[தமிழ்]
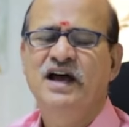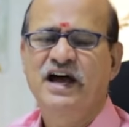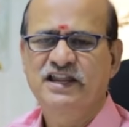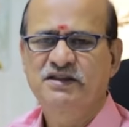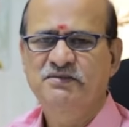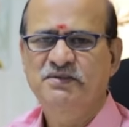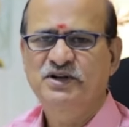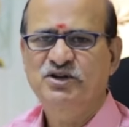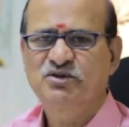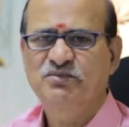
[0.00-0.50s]

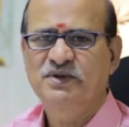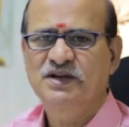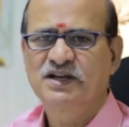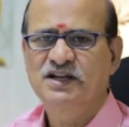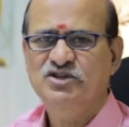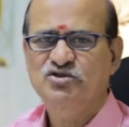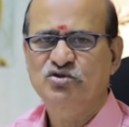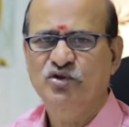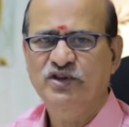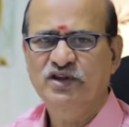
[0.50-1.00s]
அது
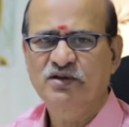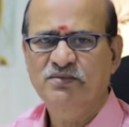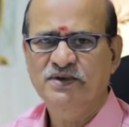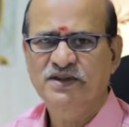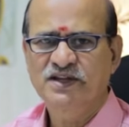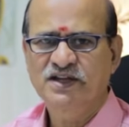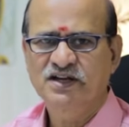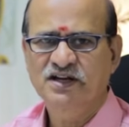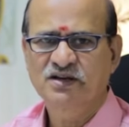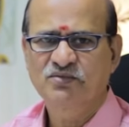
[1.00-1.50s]
இல்லை சொந்த
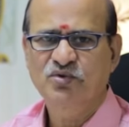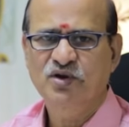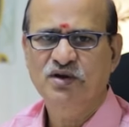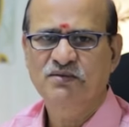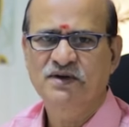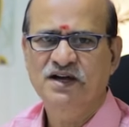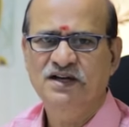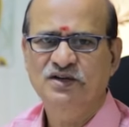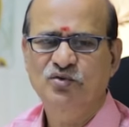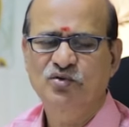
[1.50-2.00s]
பந்தங்கள்
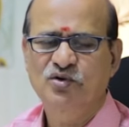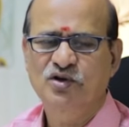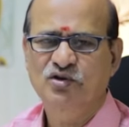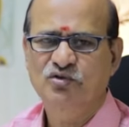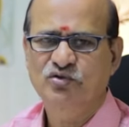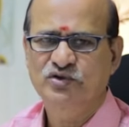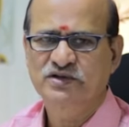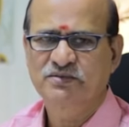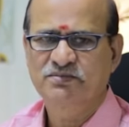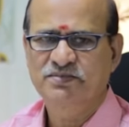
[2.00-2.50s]
மூலமாக
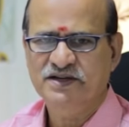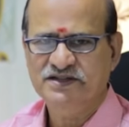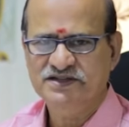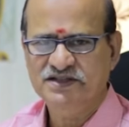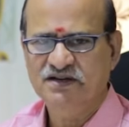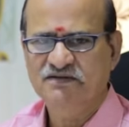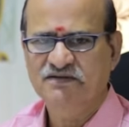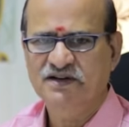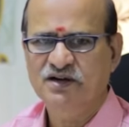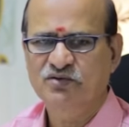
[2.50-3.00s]
உங்களுக்கு கொஞ்சம்
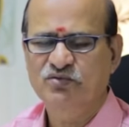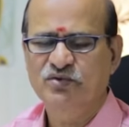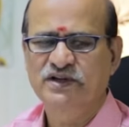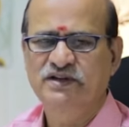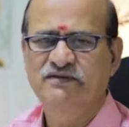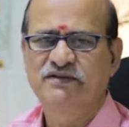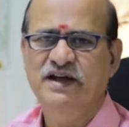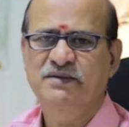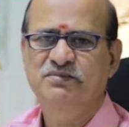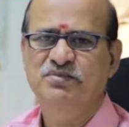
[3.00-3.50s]
ப்ரெஷர்
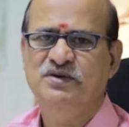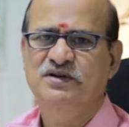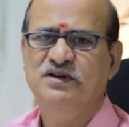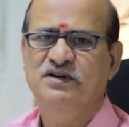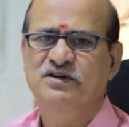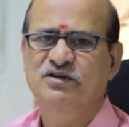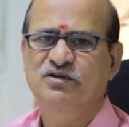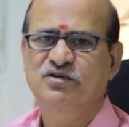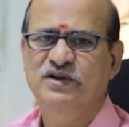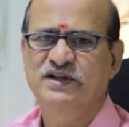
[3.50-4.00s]
வரக்கூடிய
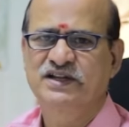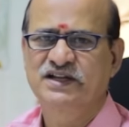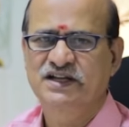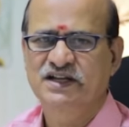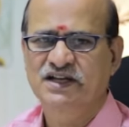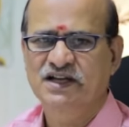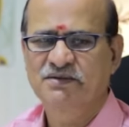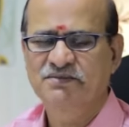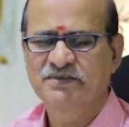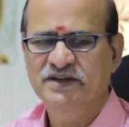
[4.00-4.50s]
வாய்ப்புகள் இருக்கும்
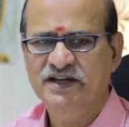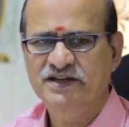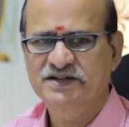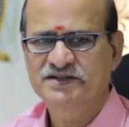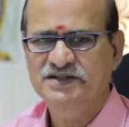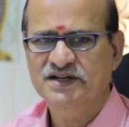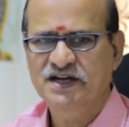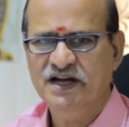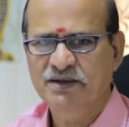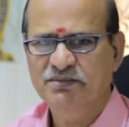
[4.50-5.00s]
இதையெல்லாம்
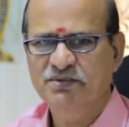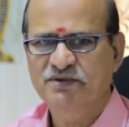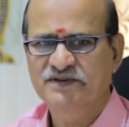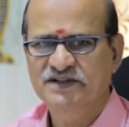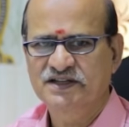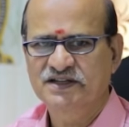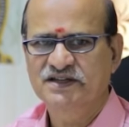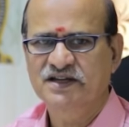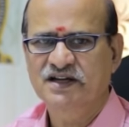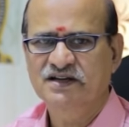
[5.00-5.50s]
ஏற்று
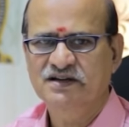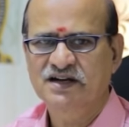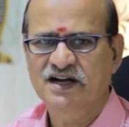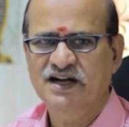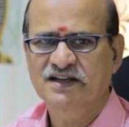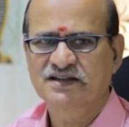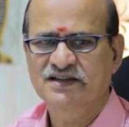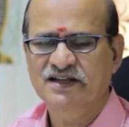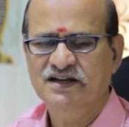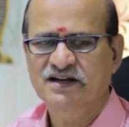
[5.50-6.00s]
அனுபவித்துத்தான்
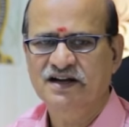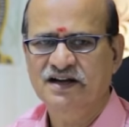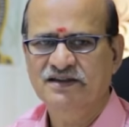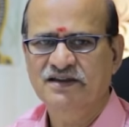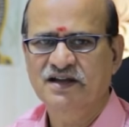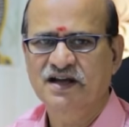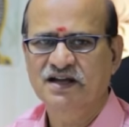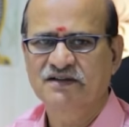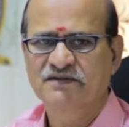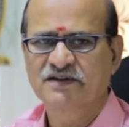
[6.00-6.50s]
காலத்தை
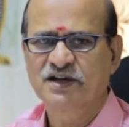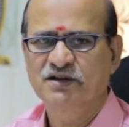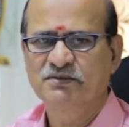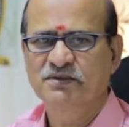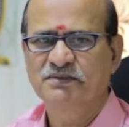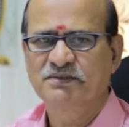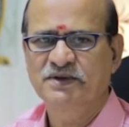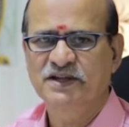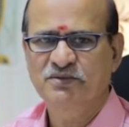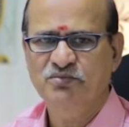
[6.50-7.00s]
கடந்தாக
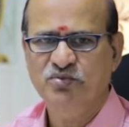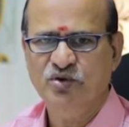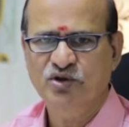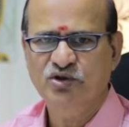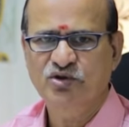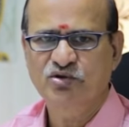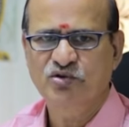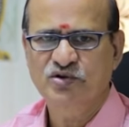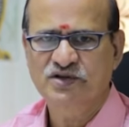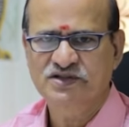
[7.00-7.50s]
வேண்டும் என்பதை
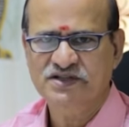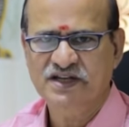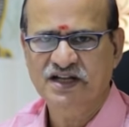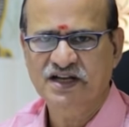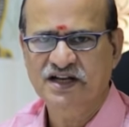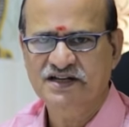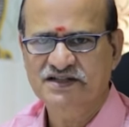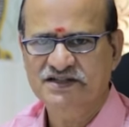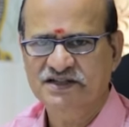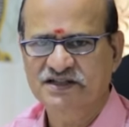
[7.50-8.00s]
புரிந்து கொண்டு
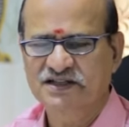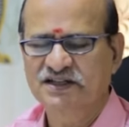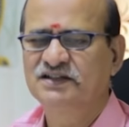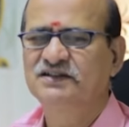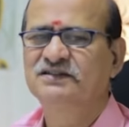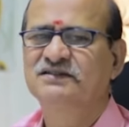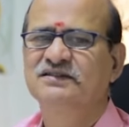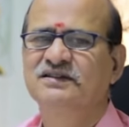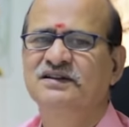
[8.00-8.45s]
செயலாற்றுங்கள்